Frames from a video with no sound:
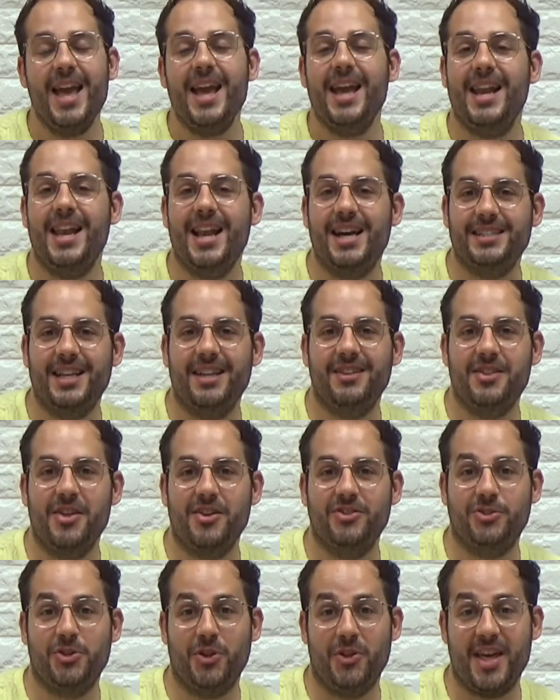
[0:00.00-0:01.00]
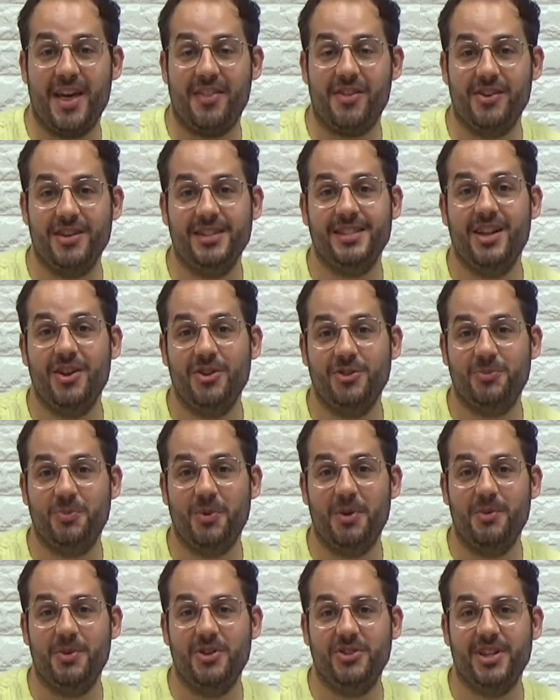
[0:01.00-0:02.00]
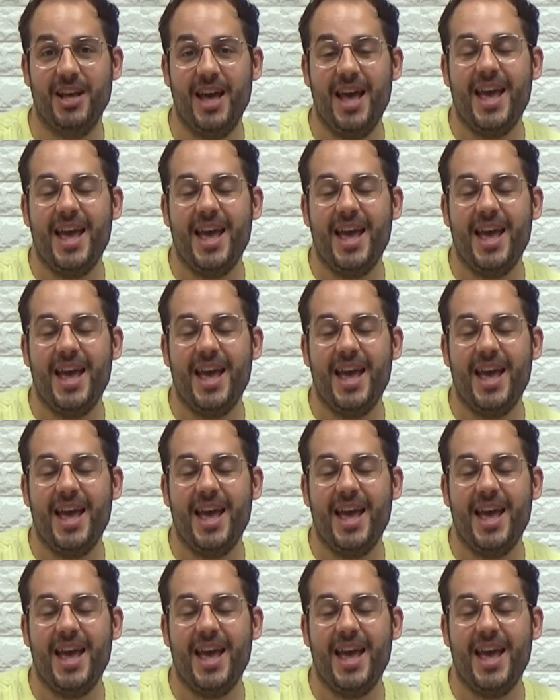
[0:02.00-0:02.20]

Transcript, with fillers: y las asociaciones de los pueblos